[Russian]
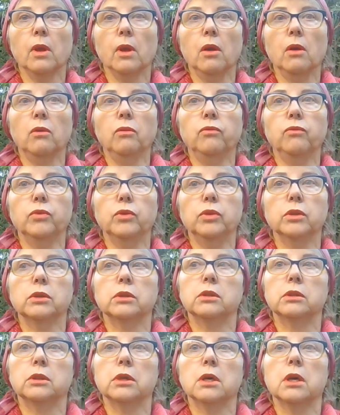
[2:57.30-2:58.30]
Вот.
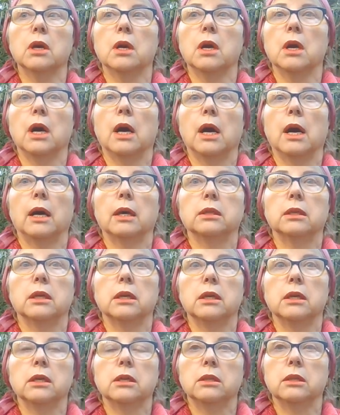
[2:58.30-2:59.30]
А до
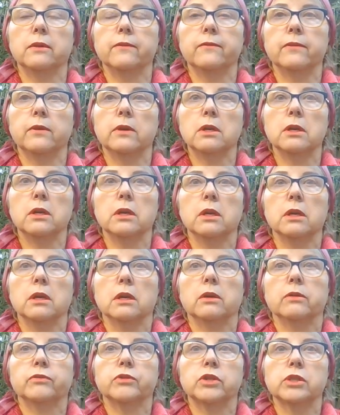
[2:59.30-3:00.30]
этого
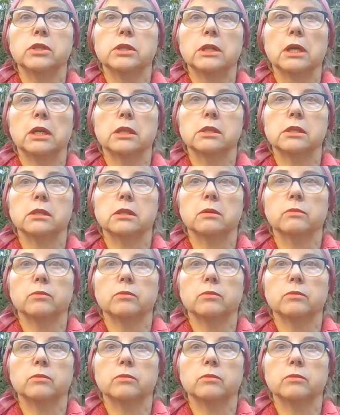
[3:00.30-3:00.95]
в 2016